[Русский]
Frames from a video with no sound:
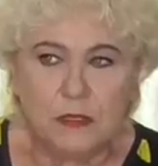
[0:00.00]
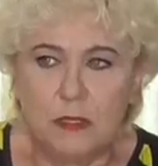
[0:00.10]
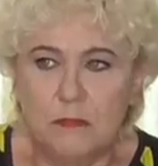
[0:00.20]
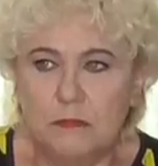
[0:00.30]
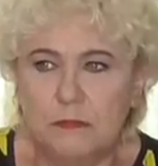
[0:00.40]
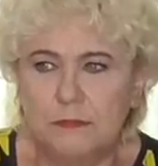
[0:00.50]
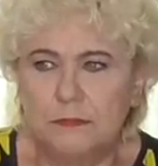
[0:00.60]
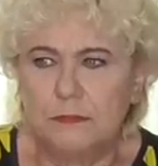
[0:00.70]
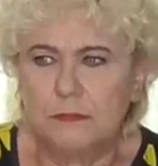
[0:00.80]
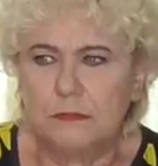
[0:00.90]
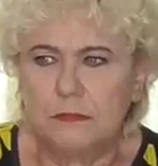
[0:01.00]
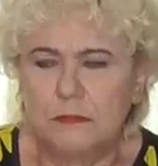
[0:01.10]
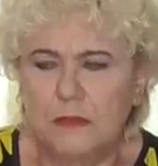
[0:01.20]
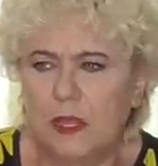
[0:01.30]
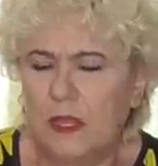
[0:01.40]
там,
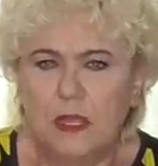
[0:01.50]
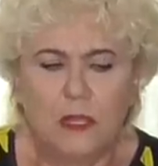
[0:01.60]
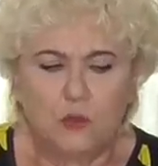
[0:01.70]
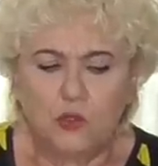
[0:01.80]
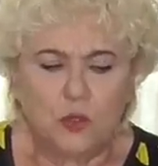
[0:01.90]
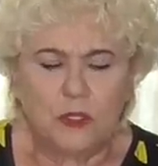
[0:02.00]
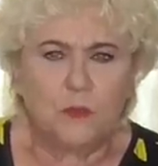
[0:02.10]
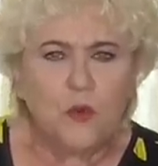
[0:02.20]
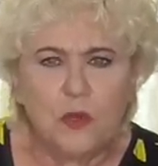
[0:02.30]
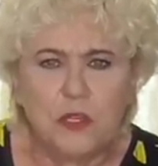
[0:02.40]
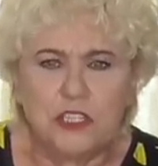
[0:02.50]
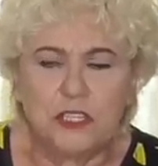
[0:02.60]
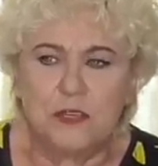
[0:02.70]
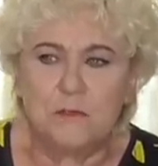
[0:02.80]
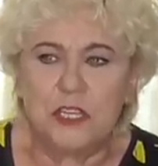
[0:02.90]
ну что-то
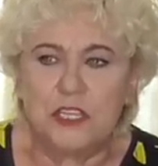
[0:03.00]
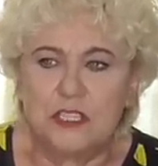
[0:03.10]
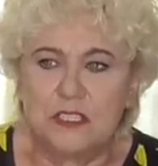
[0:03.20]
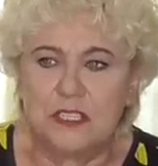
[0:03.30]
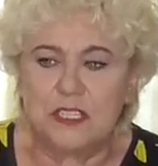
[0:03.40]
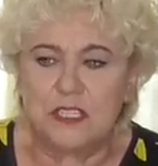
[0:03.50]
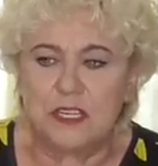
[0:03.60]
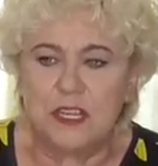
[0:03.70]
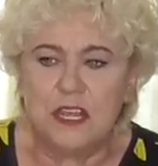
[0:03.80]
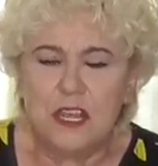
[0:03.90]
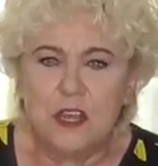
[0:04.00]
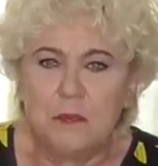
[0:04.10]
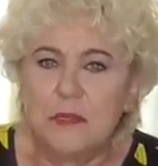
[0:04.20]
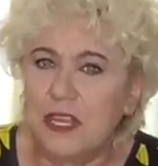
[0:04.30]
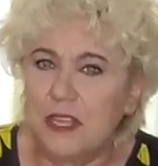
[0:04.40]
больше или меньше зрителей,
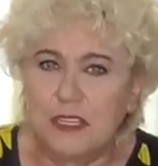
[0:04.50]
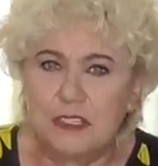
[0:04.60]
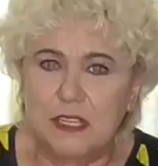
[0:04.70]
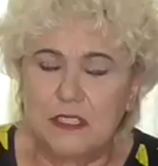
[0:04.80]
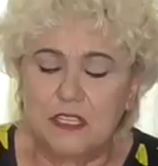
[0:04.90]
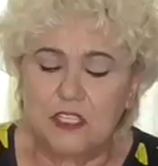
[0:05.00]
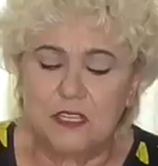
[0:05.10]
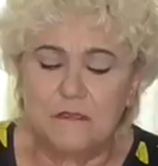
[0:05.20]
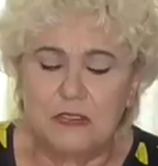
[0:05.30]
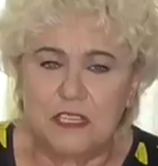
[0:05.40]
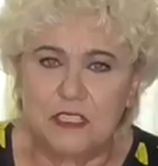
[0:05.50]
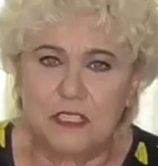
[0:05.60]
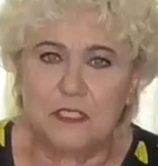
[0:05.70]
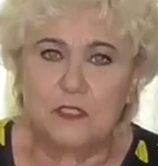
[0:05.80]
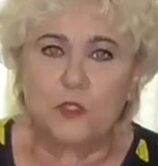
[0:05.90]
мне иногда даже не
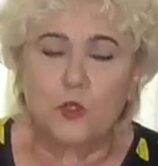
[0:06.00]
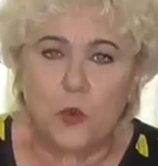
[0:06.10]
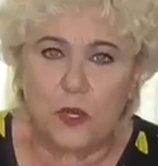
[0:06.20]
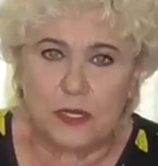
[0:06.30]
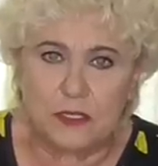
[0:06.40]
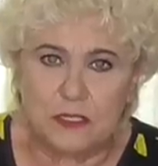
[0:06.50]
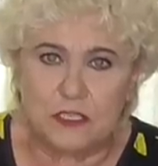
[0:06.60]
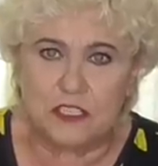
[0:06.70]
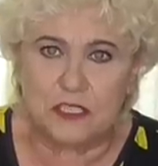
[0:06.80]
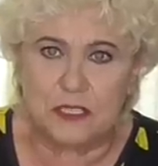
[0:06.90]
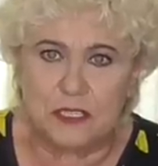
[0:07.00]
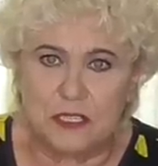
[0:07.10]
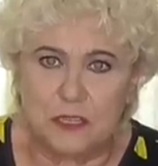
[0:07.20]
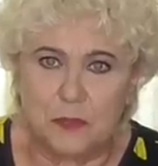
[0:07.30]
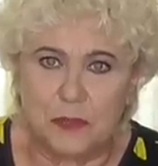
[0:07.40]
важно, сколько тысяч
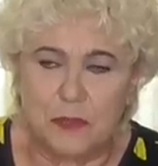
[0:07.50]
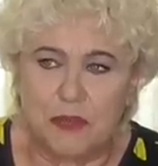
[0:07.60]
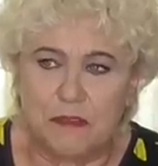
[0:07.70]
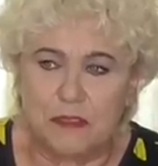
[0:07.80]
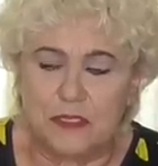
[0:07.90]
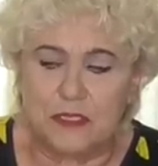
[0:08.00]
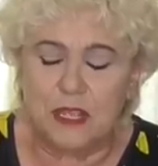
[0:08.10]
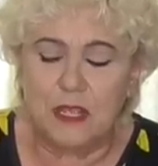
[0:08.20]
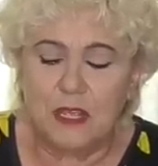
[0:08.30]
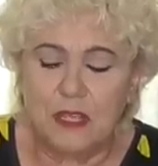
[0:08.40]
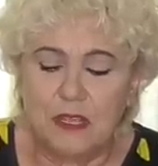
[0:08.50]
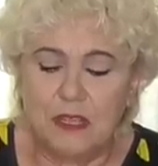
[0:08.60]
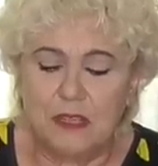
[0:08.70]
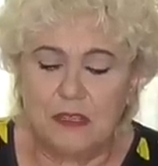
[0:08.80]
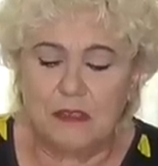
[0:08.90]
зрителей прибавилось –
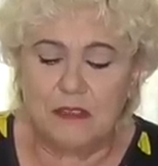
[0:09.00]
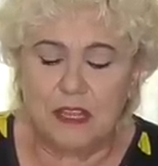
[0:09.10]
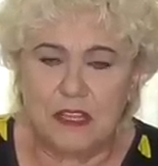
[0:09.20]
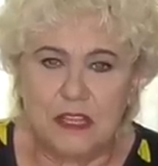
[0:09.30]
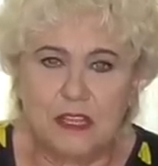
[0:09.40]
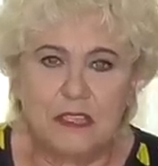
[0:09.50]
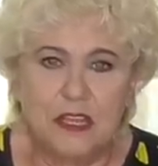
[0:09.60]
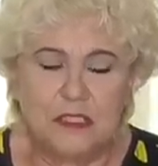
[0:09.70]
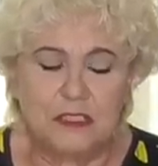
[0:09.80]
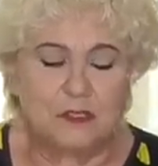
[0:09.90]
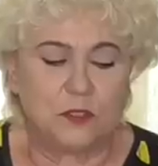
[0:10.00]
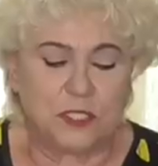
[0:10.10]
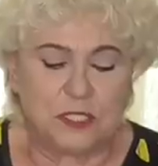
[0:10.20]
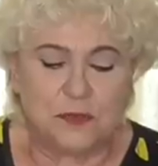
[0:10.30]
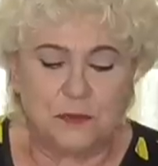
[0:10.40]
и я никогда эти
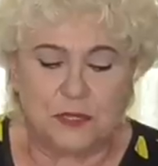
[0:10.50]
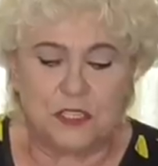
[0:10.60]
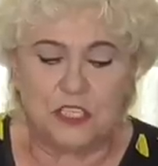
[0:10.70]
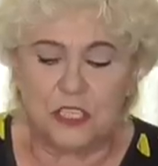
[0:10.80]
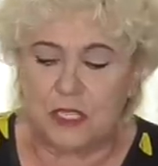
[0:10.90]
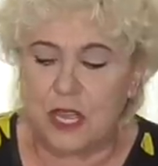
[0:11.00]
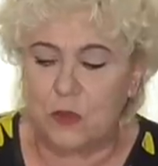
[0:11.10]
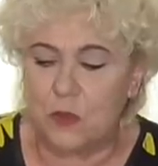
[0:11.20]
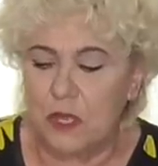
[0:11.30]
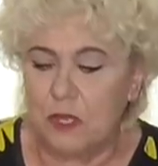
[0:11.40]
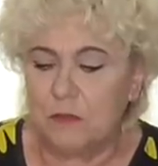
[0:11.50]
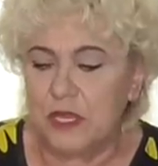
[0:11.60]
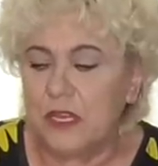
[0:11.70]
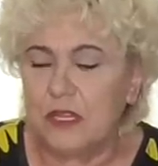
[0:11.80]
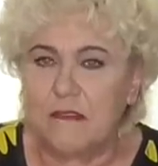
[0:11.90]
цифры не считаю.
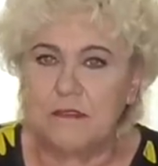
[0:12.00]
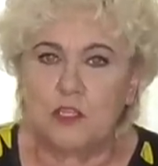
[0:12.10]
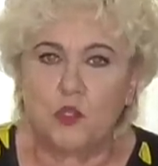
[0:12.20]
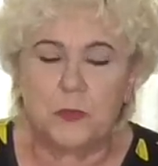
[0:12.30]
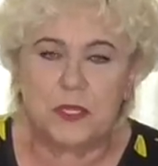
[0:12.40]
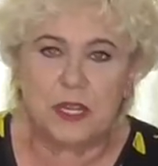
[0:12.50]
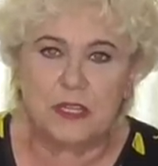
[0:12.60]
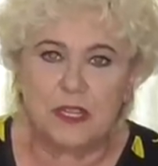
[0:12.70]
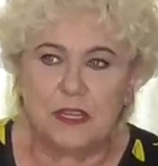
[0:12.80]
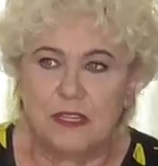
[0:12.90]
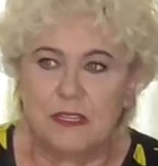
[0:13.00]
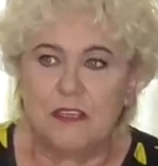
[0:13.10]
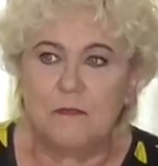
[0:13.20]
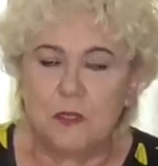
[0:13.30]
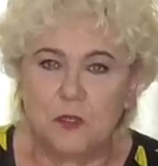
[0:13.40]
Мне главное, чтобы на канале
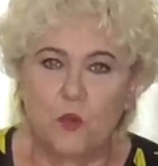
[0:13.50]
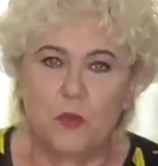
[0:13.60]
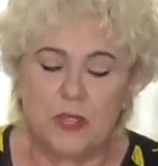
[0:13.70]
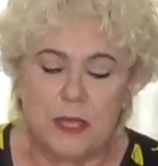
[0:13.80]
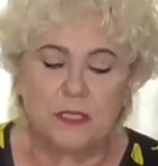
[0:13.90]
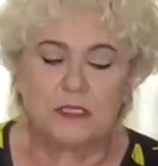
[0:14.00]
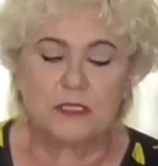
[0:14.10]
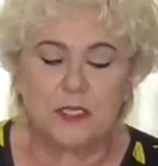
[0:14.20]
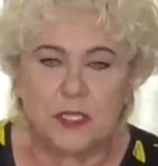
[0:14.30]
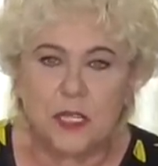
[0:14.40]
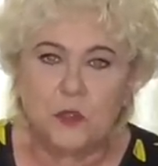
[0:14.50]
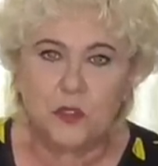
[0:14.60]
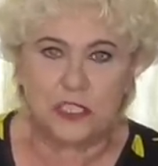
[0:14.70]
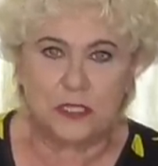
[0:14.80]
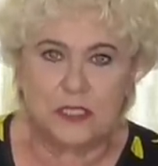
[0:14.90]
именно у меня
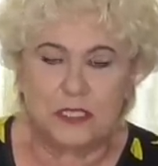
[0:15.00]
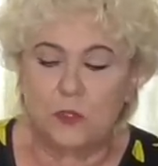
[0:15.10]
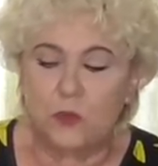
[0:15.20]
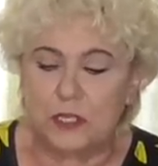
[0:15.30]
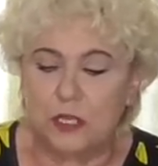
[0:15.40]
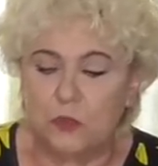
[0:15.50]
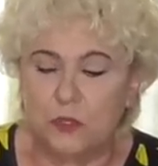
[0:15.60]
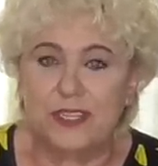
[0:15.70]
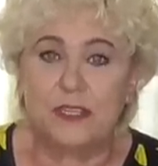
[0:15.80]
сосредоточились те люди, которые